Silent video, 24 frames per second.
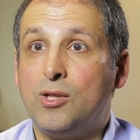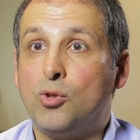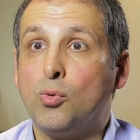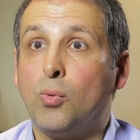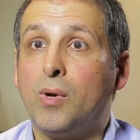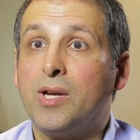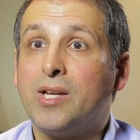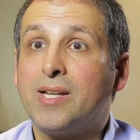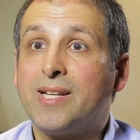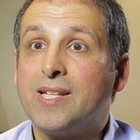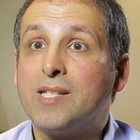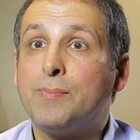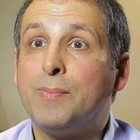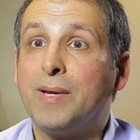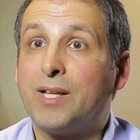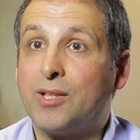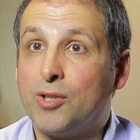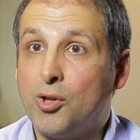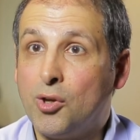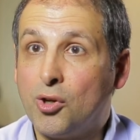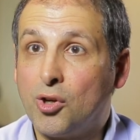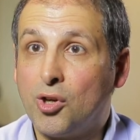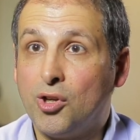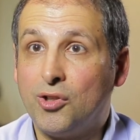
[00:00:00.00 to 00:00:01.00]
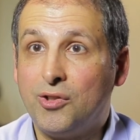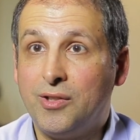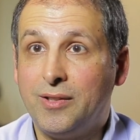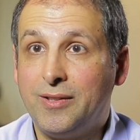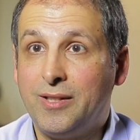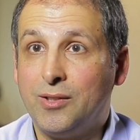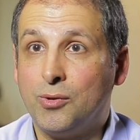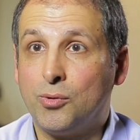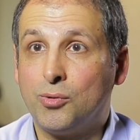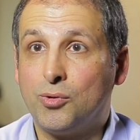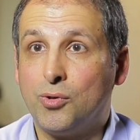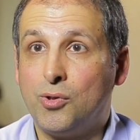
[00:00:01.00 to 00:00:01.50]
doit respecter un code de
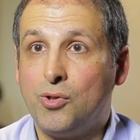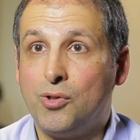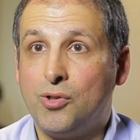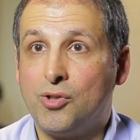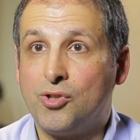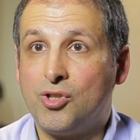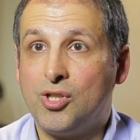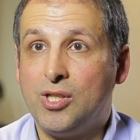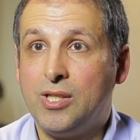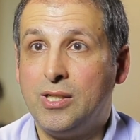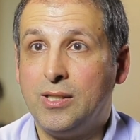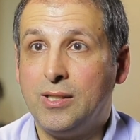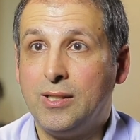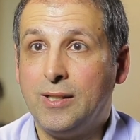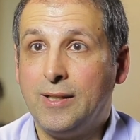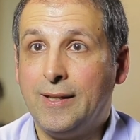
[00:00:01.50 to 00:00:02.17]
déontologie.